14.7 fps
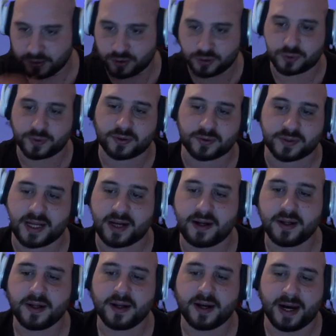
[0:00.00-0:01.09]
Ensuite, on a
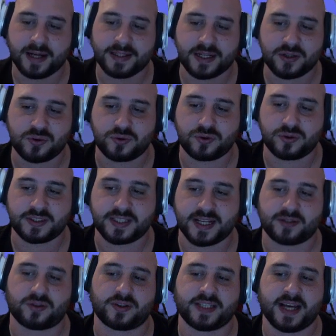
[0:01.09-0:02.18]
un ajout de succès
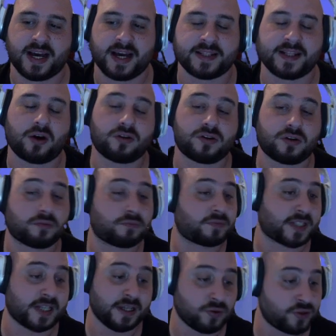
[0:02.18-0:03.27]
associé à Ragnarok, ce
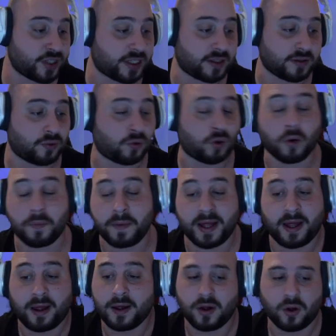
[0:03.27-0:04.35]
qui est logique. On remet
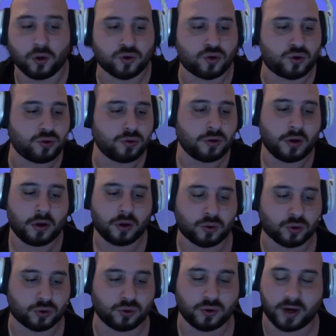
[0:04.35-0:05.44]
du
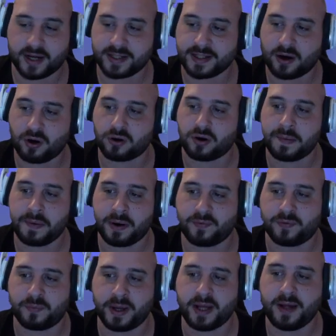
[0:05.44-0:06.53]
contenu Ragnarok, et eh bien on
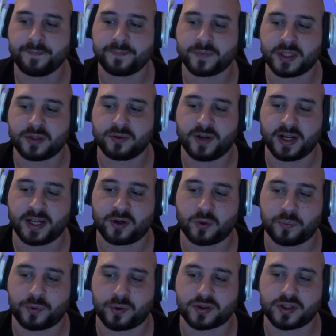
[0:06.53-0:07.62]
vous met des nouvelles
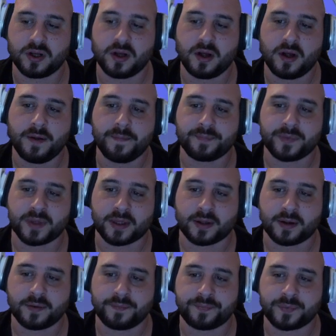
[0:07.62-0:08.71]
récompenses.
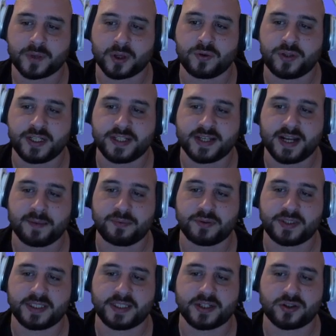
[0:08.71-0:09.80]
Utilisez la
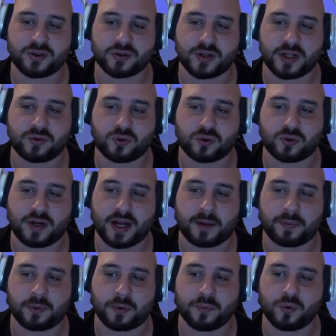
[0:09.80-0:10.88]
boutique d'échange de la Tour de
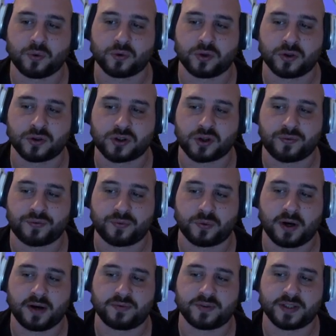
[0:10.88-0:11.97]
l'Arbre Monde 100
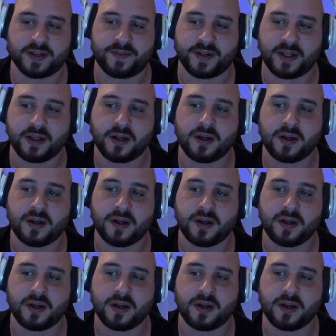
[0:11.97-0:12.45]
fois, vous avez